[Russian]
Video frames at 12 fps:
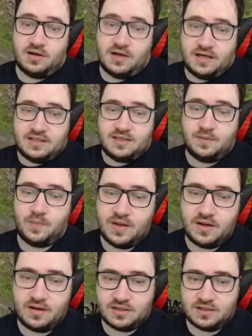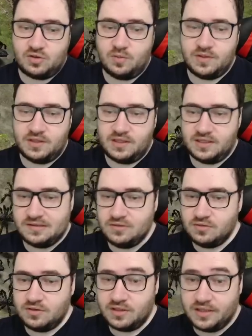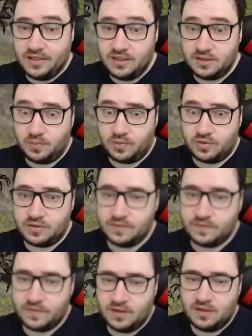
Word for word: А теперь, особенно если он играет против